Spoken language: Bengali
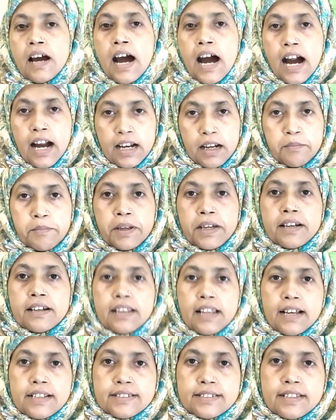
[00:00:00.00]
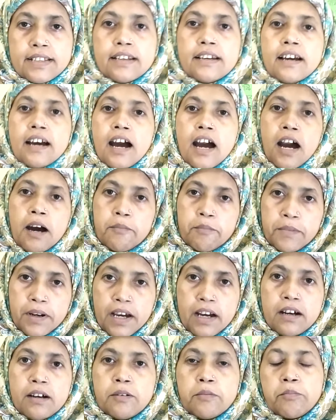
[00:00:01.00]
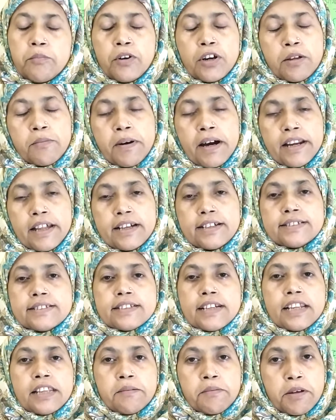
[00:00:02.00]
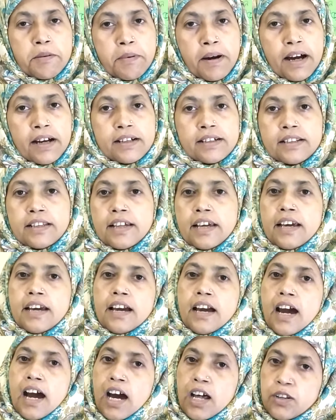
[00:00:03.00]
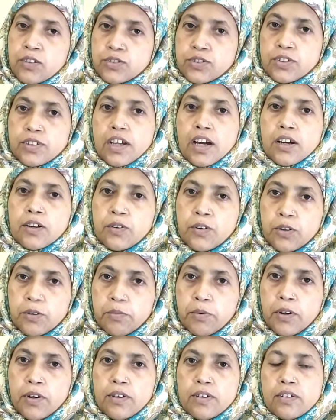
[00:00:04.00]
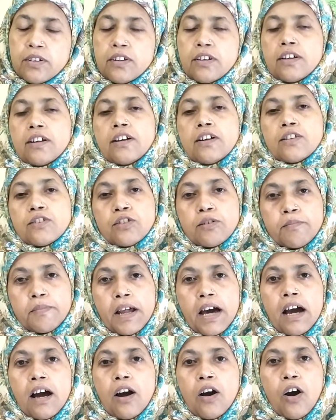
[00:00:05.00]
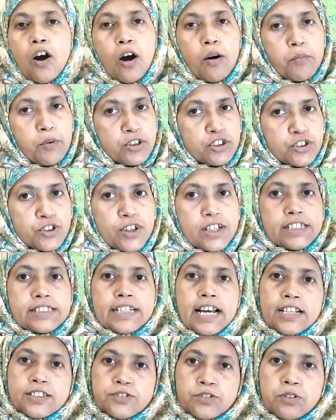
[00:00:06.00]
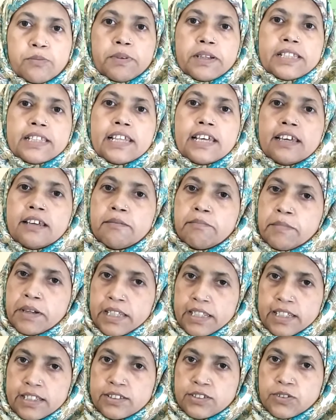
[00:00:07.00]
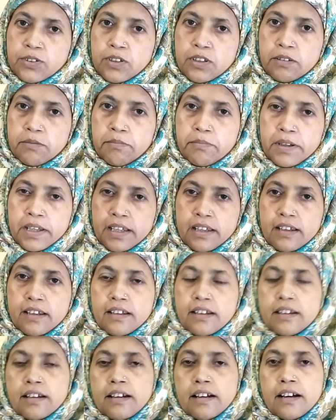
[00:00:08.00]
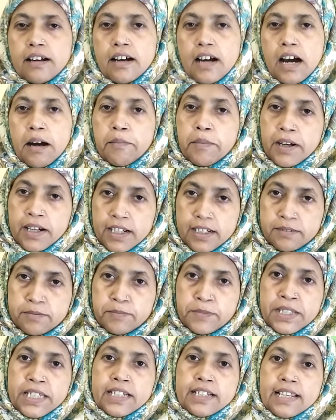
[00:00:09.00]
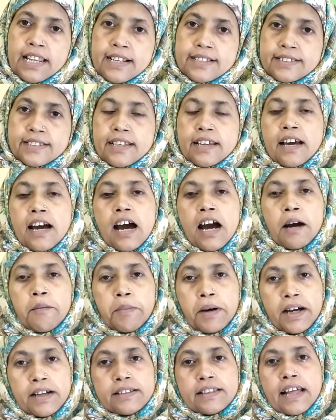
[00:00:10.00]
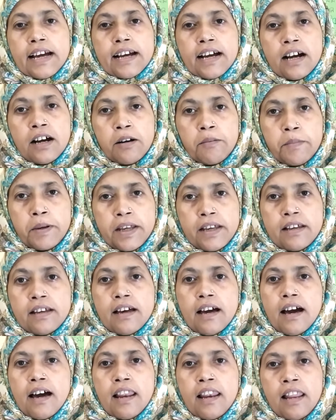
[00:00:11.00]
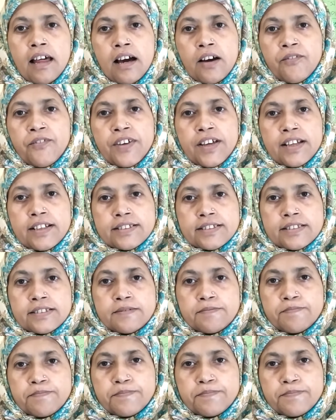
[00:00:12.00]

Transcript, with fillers: আগামী ক্লাসে আমরা পরিবারের শ্রেণীবিভাগ নিয়ে আলোচনা করব তোমরা অবশ্যই স্বাস্থ্যবিধি মেনে চলবে আগামী ক্লাসে আবার দেখা হবে আল্লাহ হাফেজ